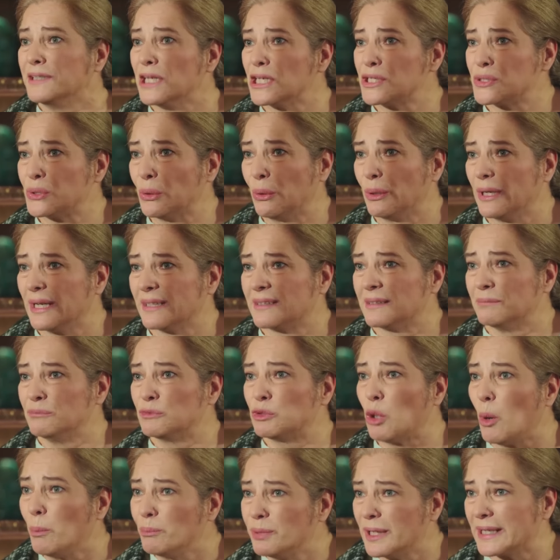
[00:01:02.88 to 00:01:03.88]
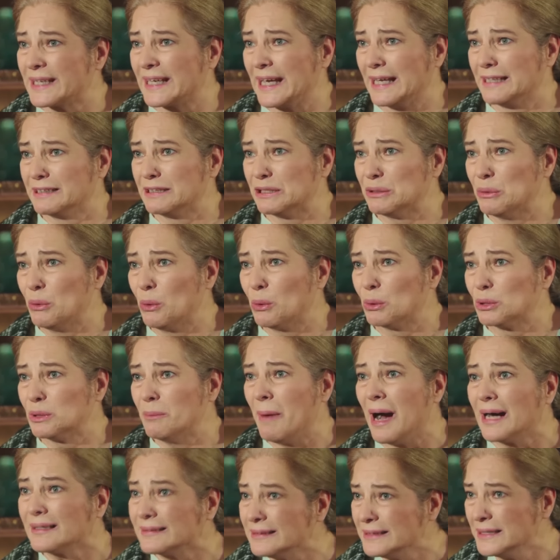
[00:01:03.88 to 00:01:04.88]
Ben de söyledim. Topla kendini
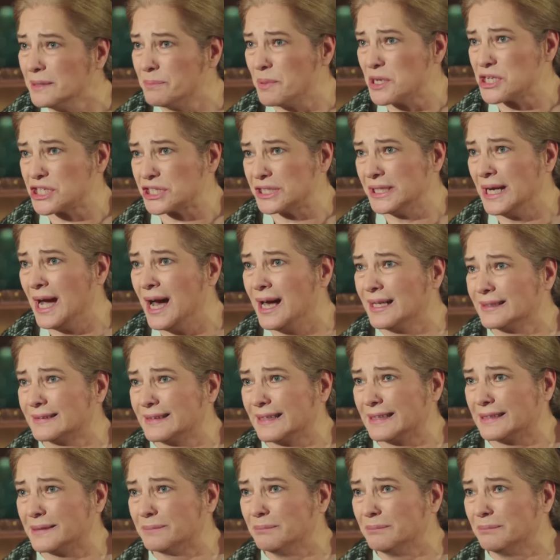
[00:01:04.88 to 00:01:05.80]
oğlum. Aklını başına al